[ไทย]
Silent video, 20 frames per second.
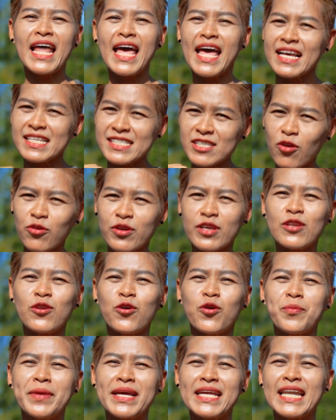รแรก2 กิโล
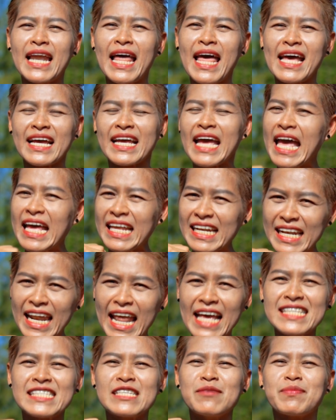เมตร แรก
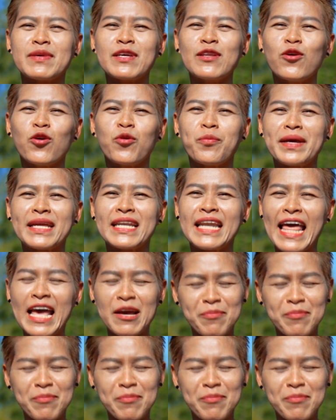และ10กิโลเมตรแร